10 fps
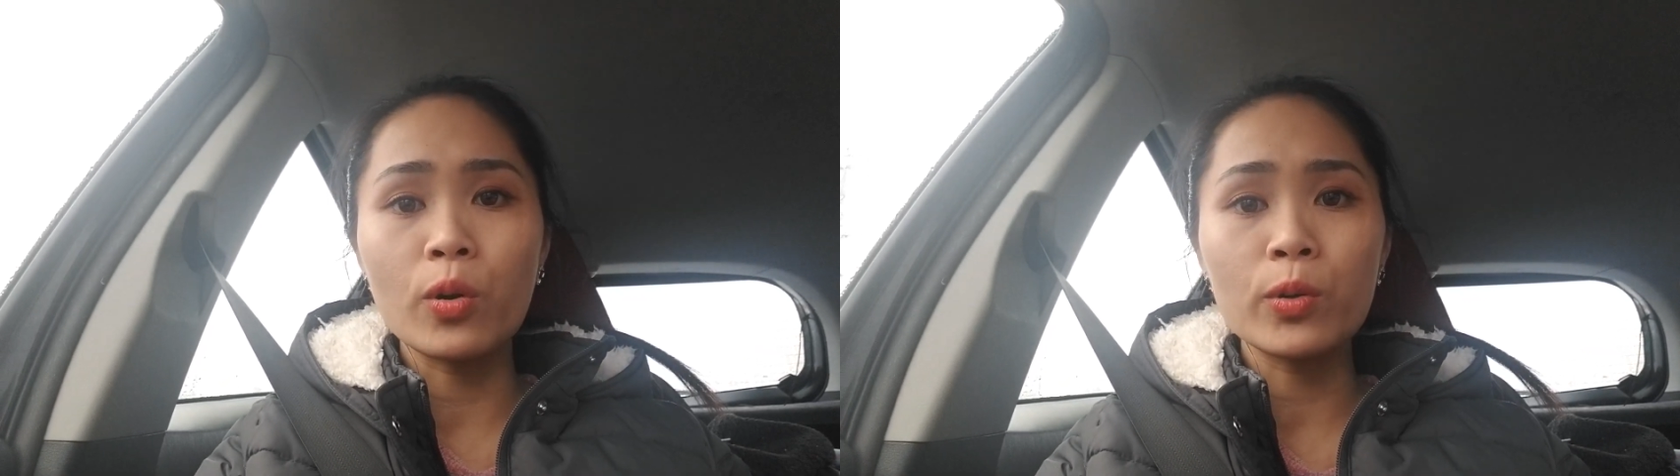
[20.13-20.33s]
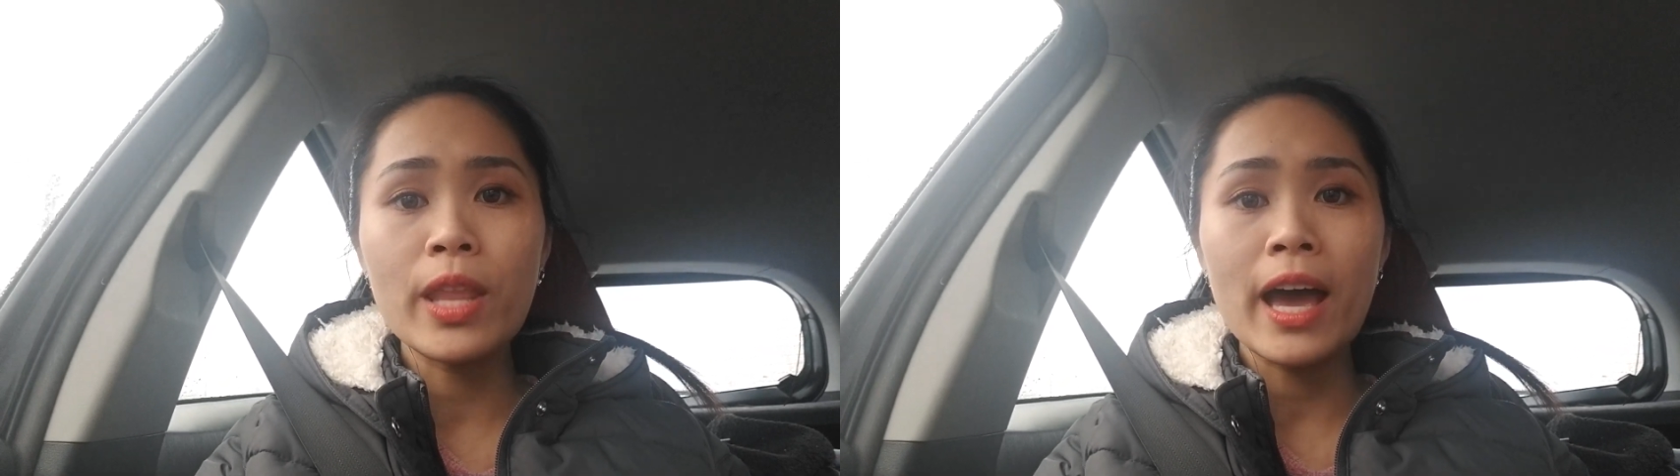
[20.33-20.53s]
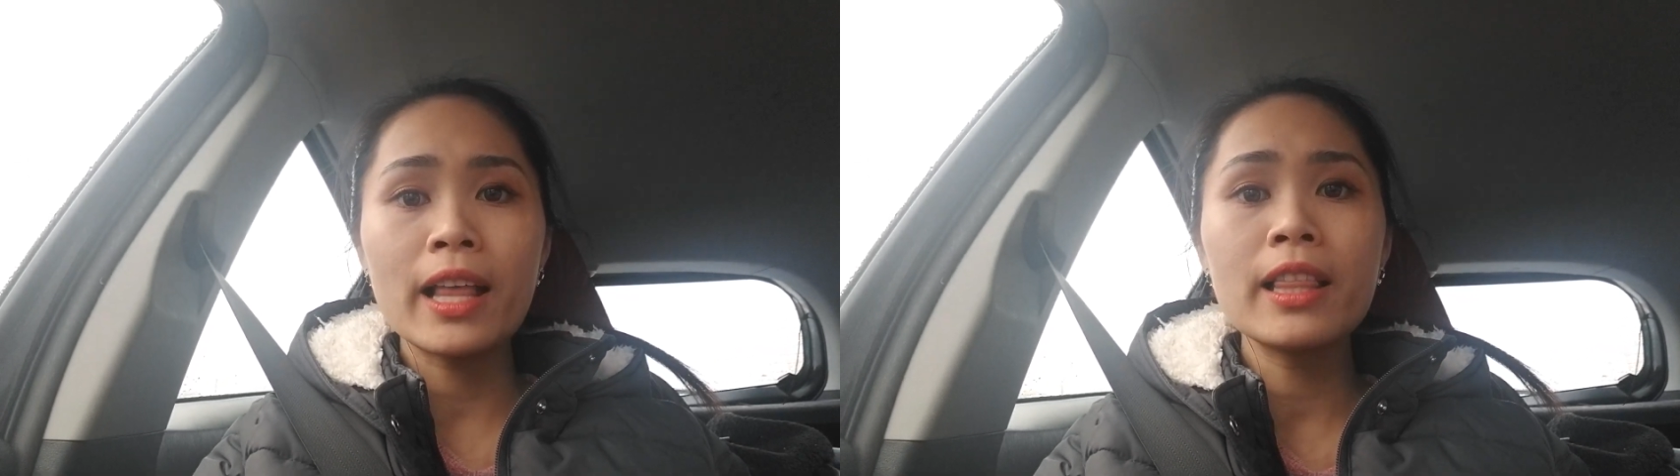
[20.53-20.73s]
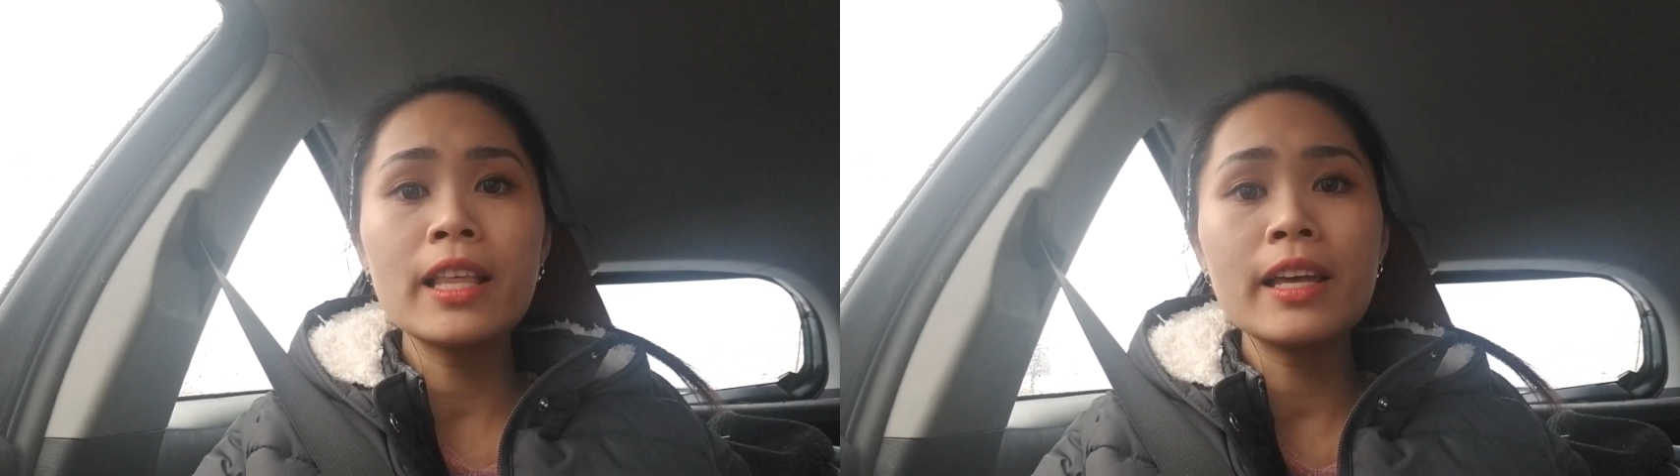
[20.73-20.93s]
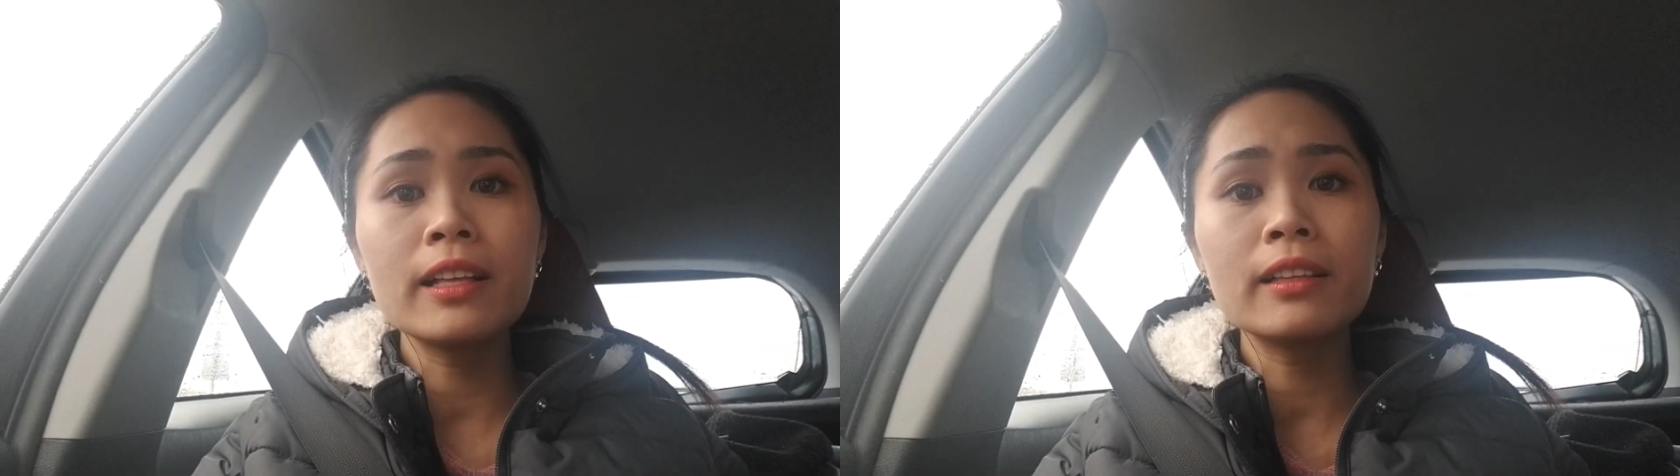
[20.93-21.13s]
Vũ đã
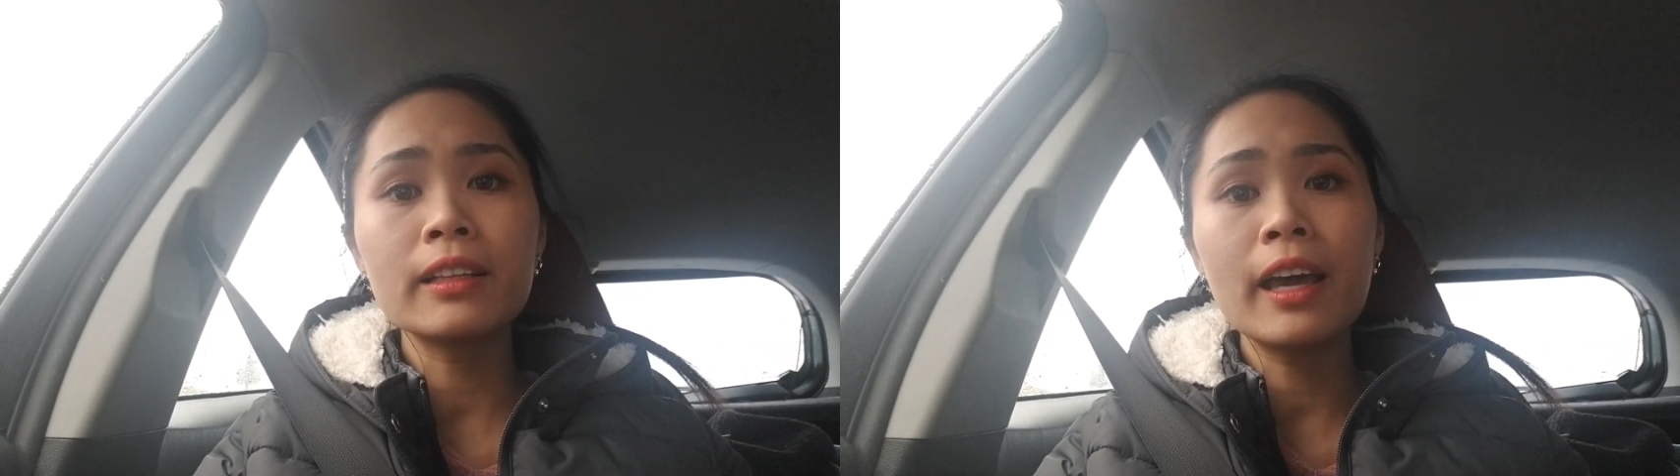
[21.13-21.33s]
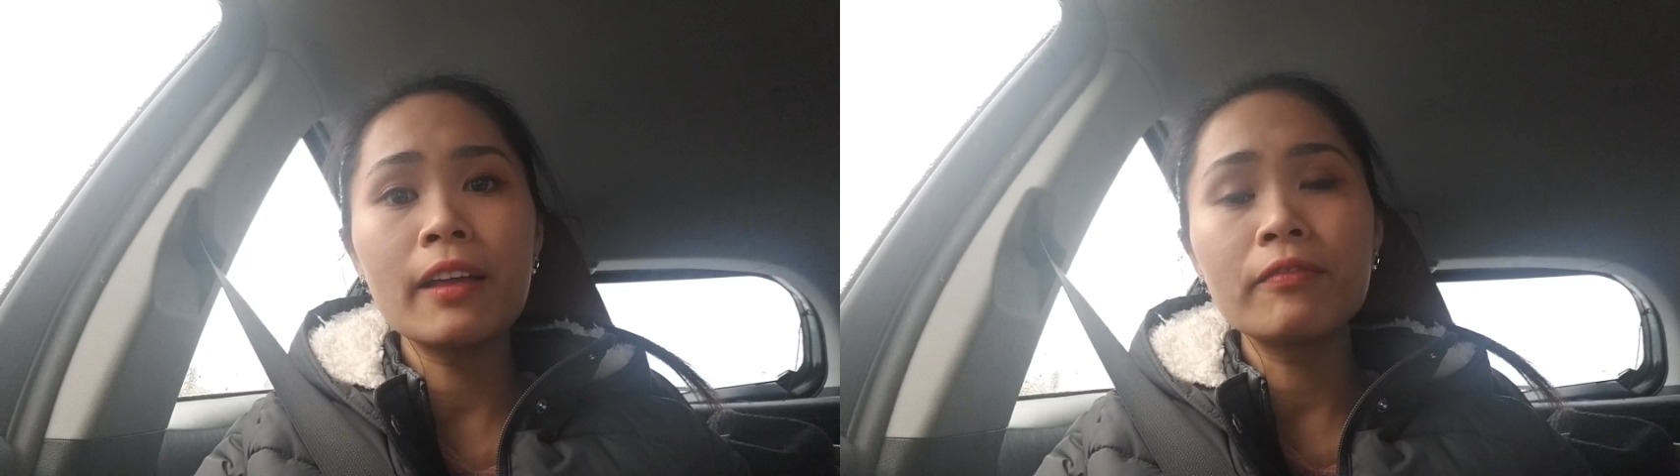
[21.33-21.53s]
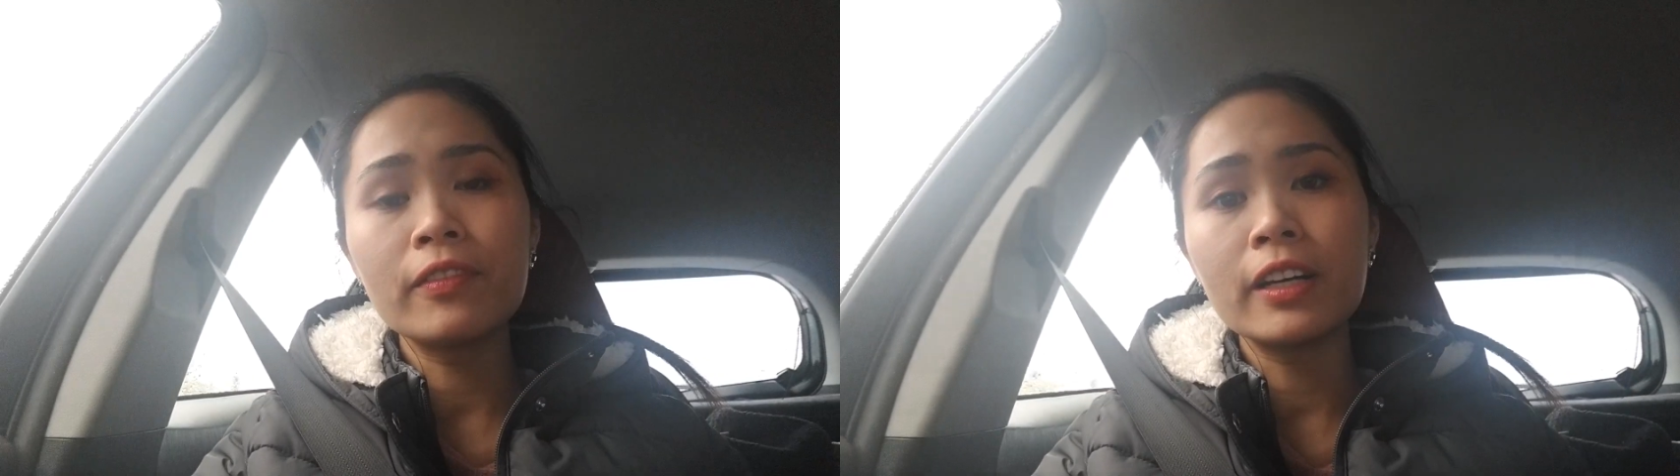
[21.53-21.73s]
liên kết